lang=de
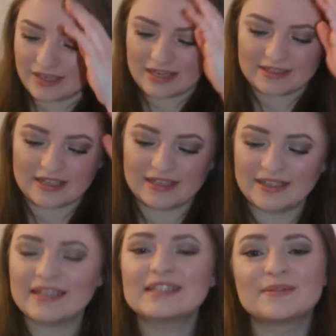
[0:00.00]
Das
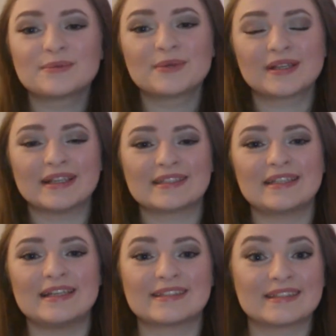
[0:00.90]
nächste Buch, das
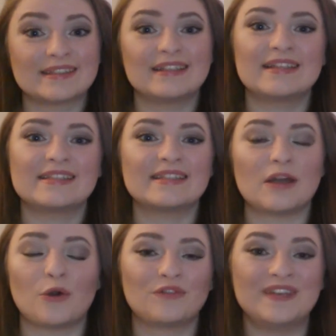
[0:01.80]
ich lese, lese
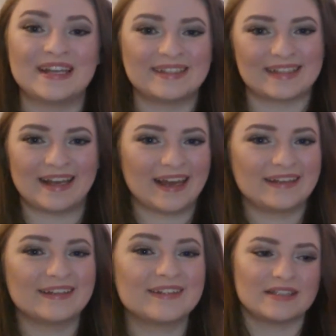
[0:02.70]
ich auch wieder nicht alleine,